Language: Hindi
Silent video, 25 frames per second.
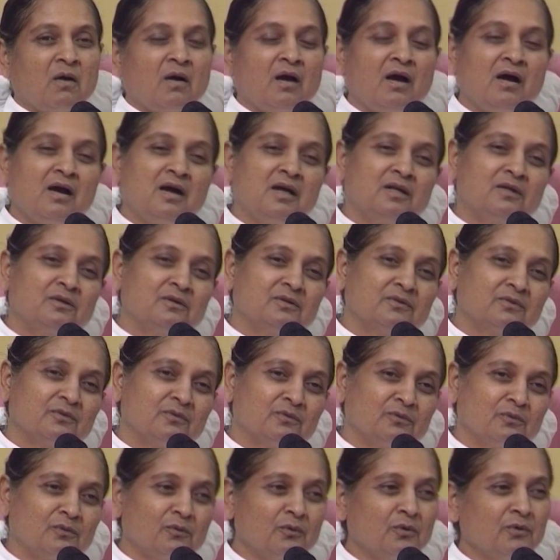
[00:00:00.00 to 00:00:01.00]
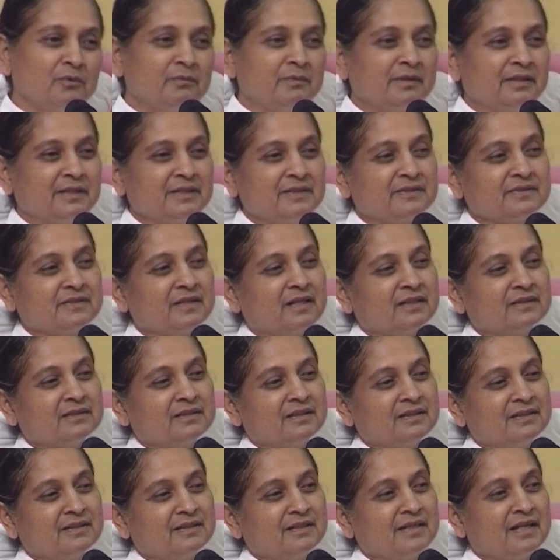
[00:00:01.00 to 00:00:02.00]
हाँ लोग मेरे
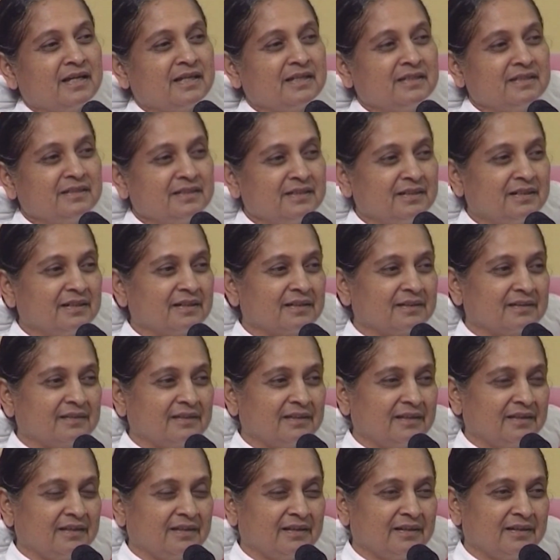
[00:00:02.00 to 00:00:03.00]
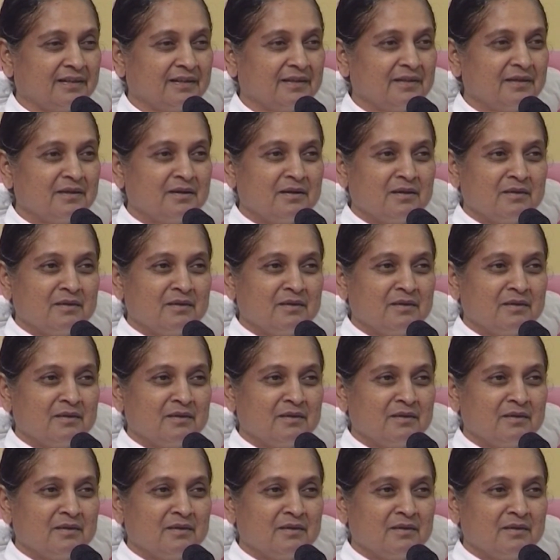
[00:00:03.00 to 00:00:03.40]
साथ अन्याय ही करते हैं